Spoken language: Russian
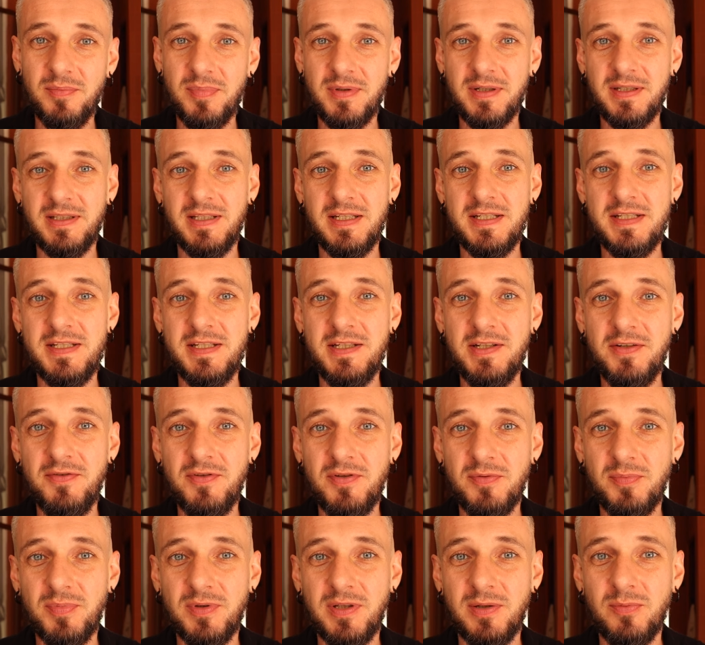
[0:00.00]

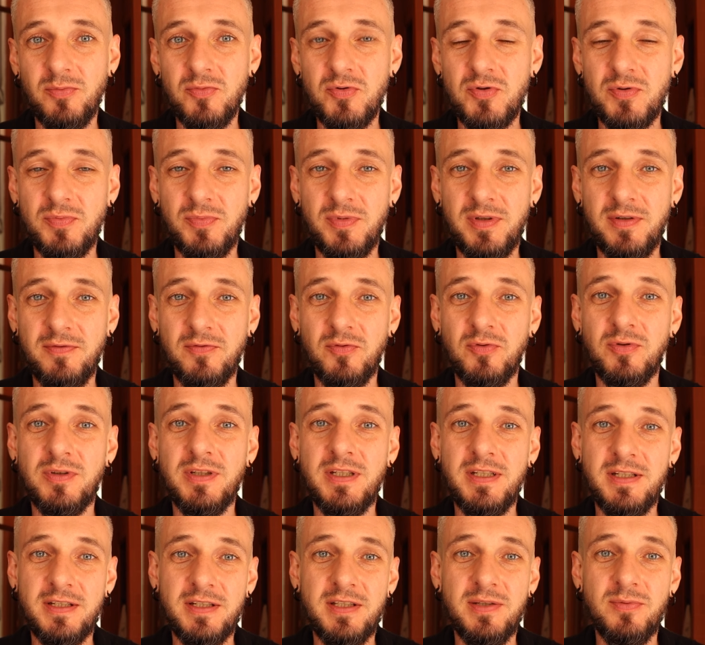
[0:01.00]
прогнозирования, потому что мне
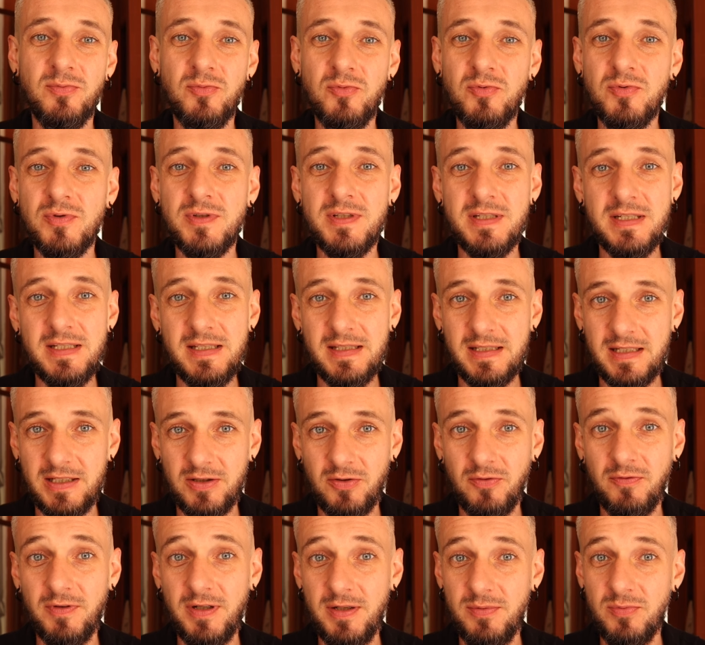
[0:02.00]
внутри к нему сильно на
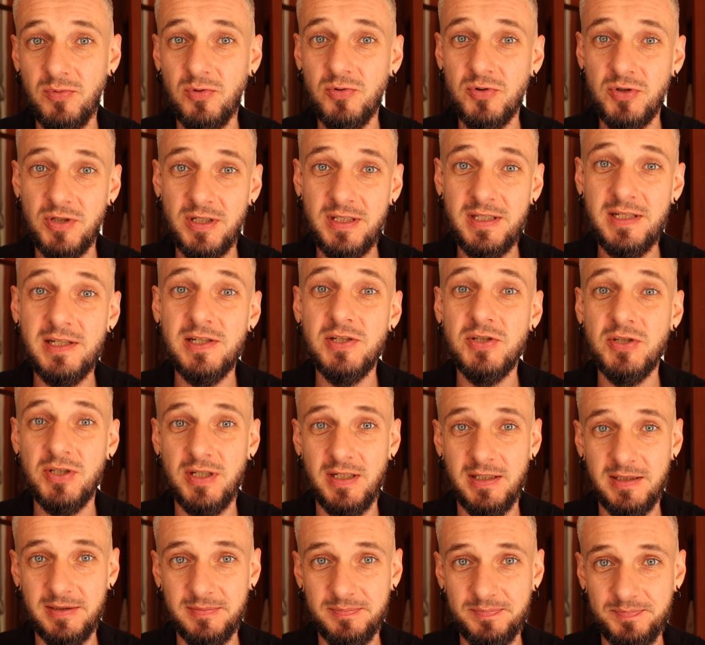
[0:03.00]
то время душа не
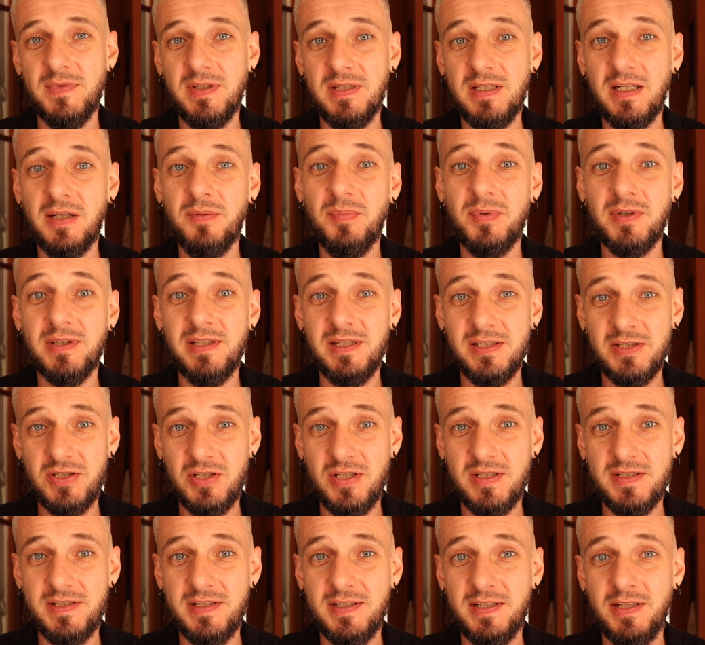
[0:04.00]
лежала. И так
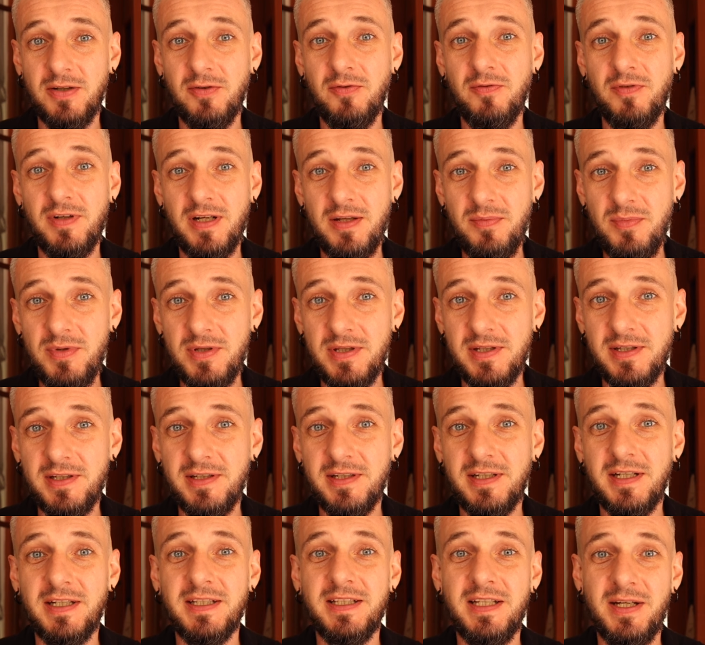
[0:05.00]
продолжалось до того времени,
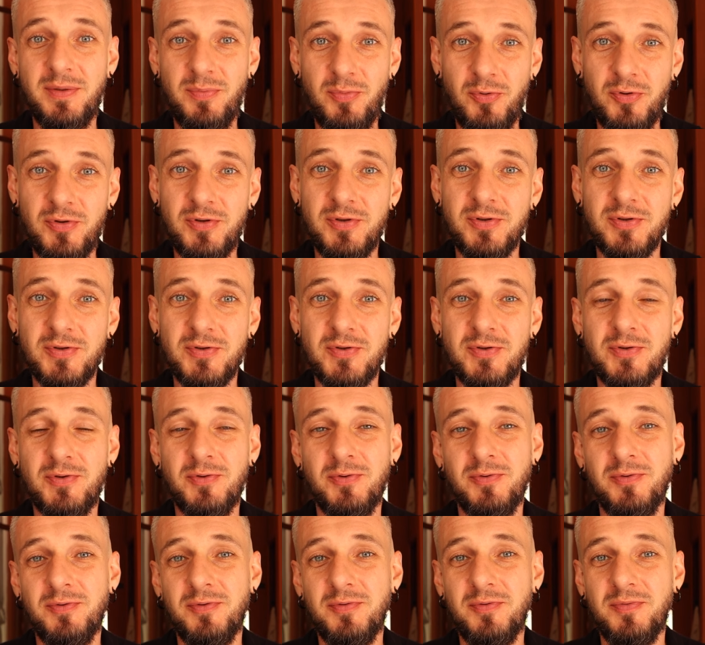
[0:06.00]
когда я понял,
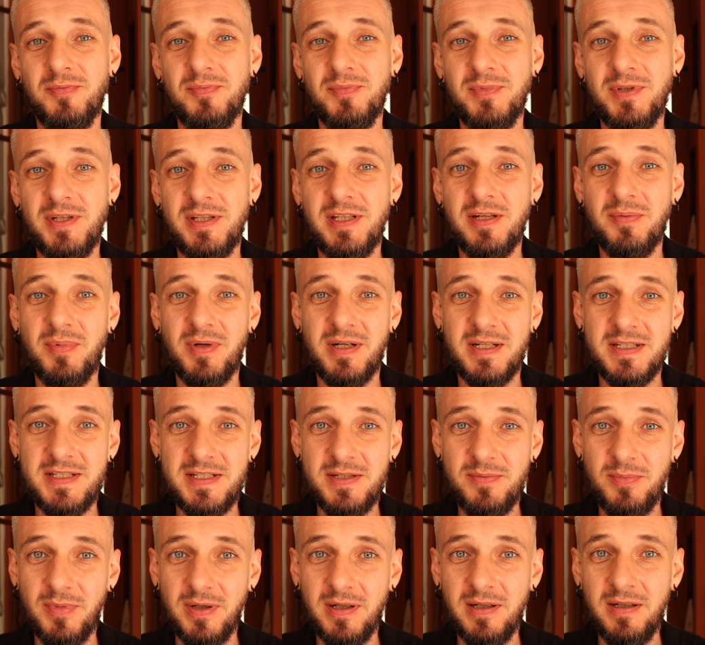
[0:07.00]
что мне
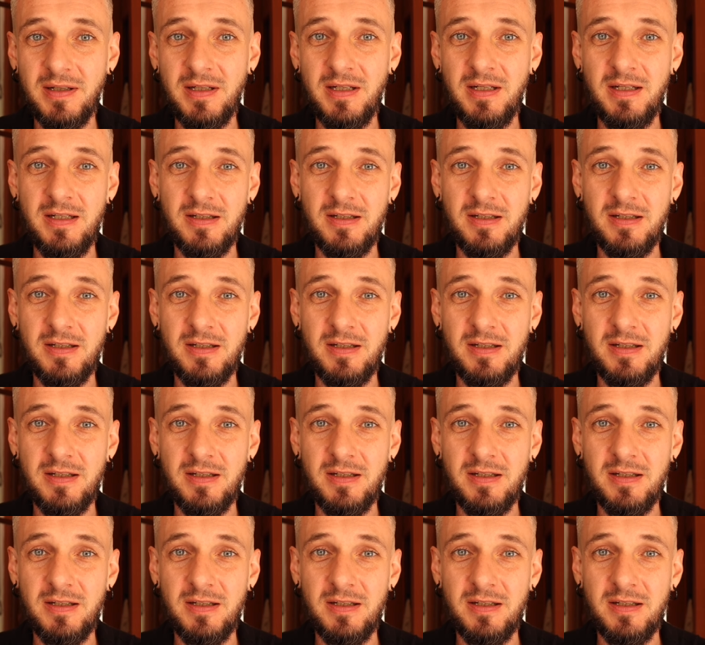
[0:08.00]
необходимо